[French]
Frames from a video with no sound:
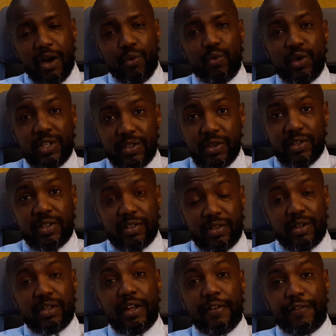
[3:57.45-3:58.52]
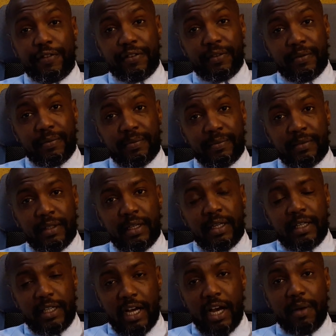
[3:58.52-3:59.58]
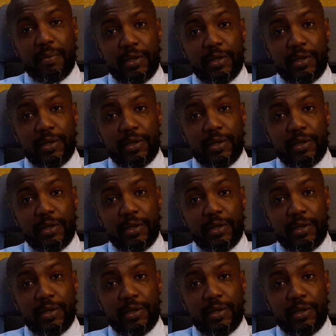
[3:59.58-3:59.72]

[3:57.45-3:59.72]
en 869, il y a un